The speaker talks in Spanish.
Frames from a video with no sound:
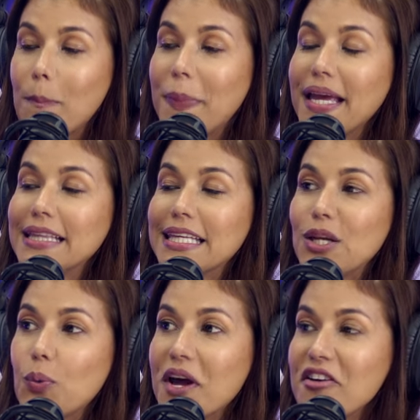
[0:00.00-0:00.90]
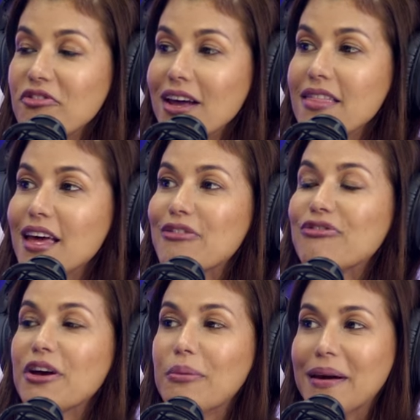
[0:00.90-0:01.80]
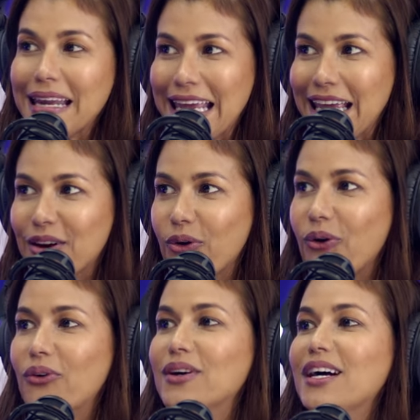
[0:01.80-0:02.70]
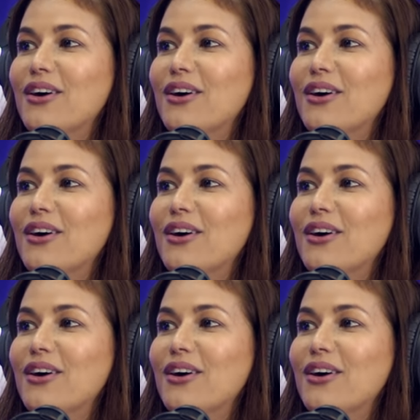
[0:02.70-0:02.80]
29 de febrero.